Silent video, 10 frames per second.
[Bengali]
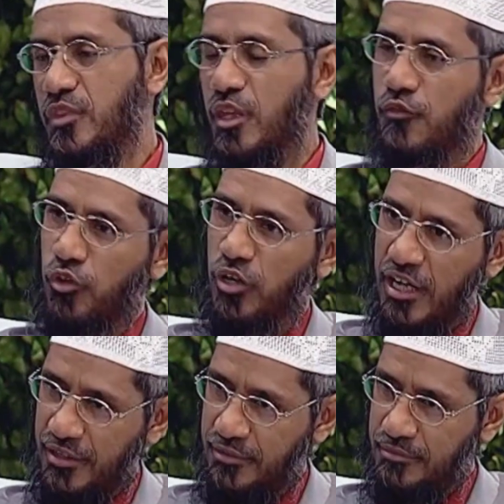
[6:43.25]
ফুরকান
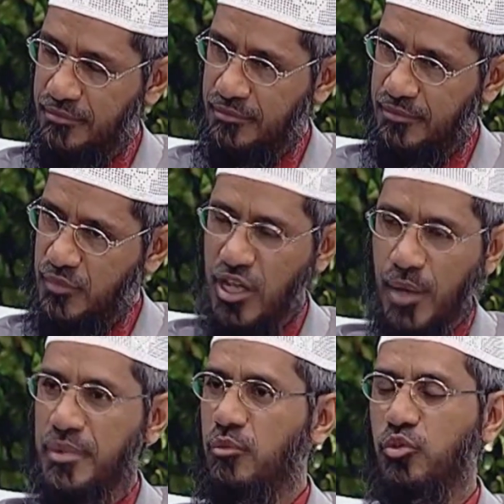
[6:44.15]

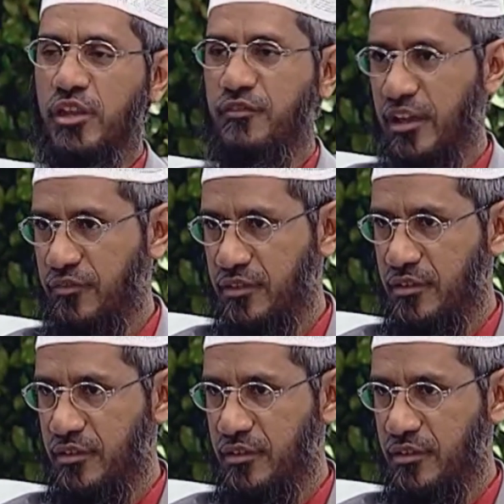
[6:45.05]
অধ্যায় নম্বর পঁচিশ